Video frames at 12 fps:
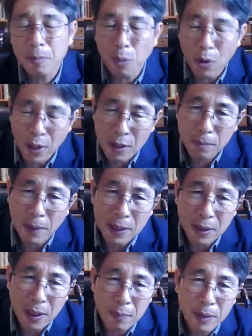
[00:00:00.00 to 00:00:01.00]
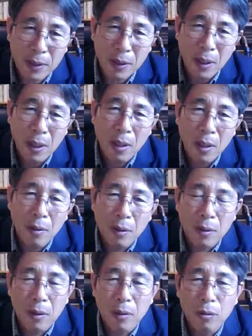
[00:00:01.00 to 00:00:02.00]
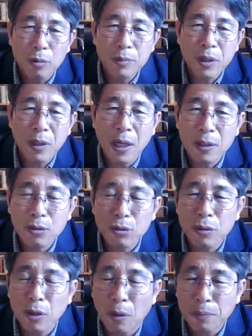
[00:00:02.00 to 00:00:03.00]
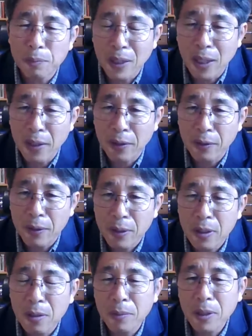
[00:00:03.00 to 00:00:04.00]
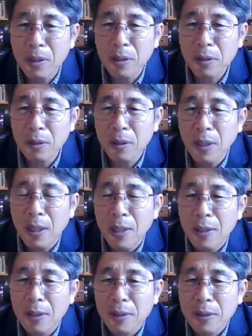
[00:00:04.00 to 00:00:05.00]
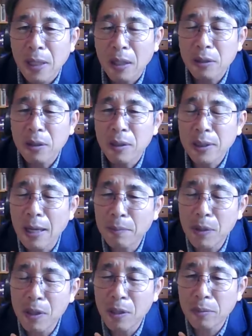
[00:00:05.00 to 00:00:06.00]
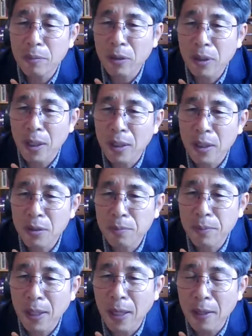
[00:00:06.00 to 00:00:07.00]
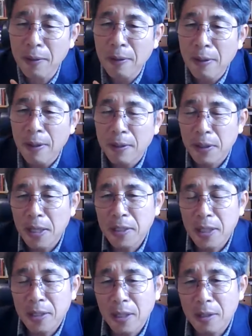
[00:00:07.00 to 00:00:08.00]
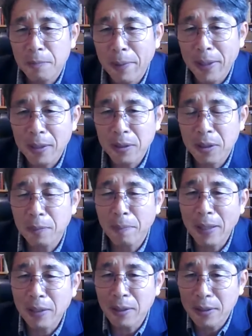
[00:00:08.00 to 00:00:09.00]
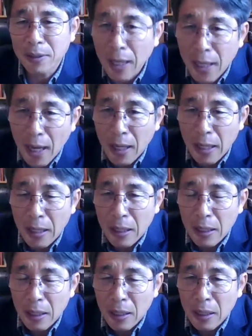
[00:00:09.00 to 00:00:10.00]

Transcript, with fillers: 그럼 보화를 발견하면 훔쳐갈 수는 없잖아요. 그러면 그것을 내 것을 삼으려면 어떻게 내줍니까내 재산을 팔아서 그 밭을 사야